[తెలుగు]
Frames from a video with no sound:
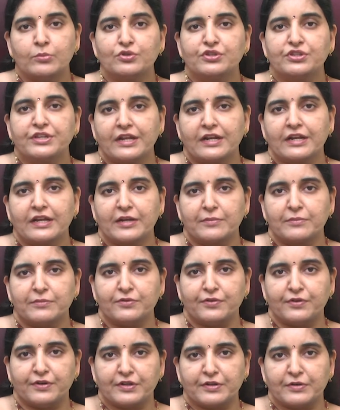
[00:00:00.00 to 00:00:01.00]
ముత్యాల
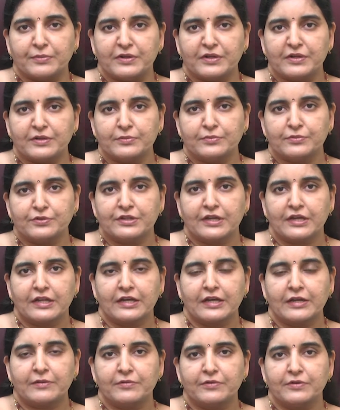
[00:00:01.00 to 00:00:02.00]
గర్భం అంటాం అన్నమాట
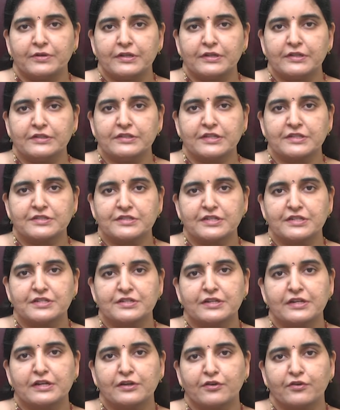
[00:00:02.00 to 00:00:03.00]
ముత్యాల గర్భం అంటే
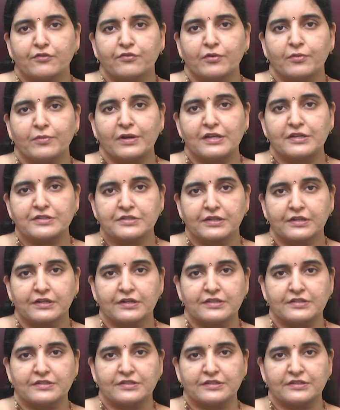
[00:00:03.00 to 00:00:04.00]
జస్టేషనల్ ట్రోఫోబ్లాస్టిక్
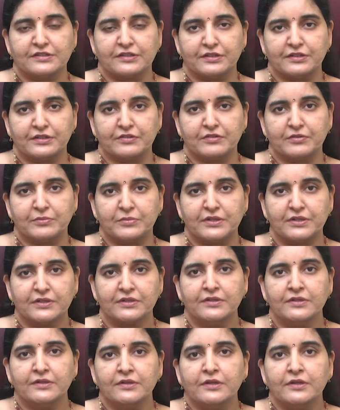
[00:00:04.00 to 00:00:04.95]
డిసీజ్ అంటాం అనమాట